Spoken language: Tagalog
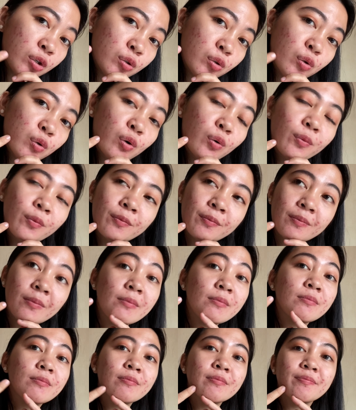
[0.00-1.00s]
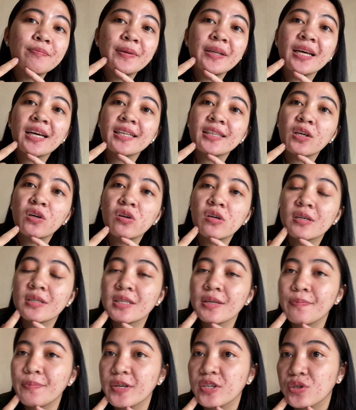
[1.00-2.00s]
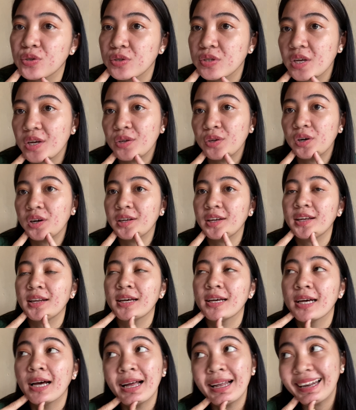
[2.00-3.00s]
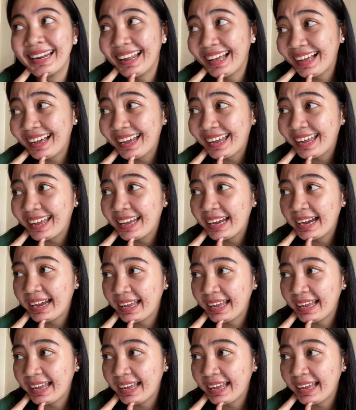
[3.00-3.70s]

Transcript: nung pinakita ko nga sa picture sa inyo kanina, ang laki.